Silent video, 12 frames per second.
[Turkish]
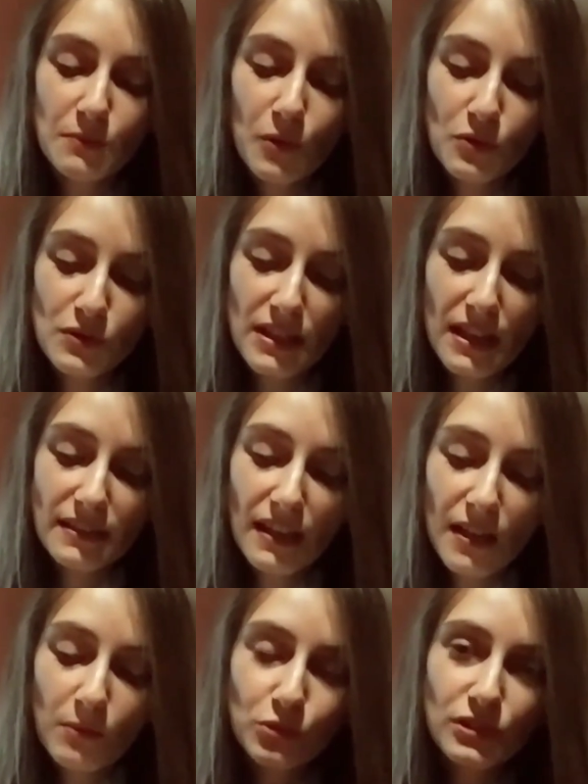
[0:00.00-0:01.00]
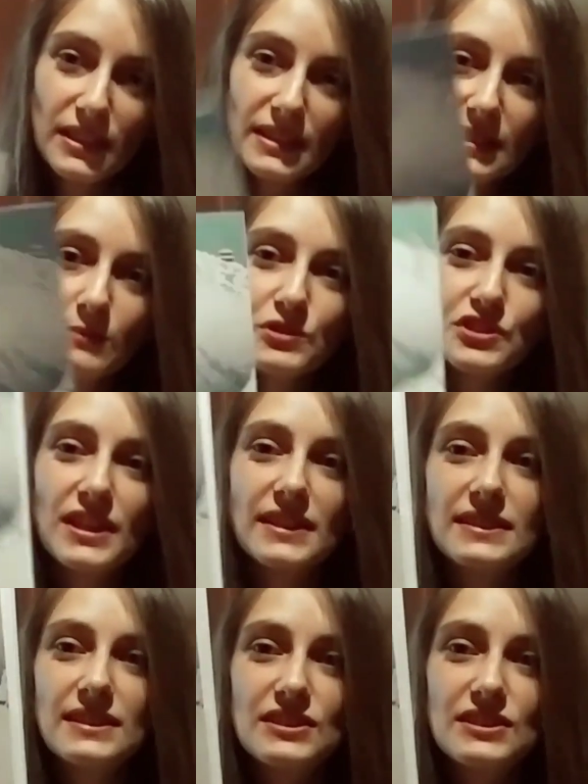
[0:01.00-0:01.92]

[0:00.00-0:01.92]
O yüzden bu da ilgimi çektiği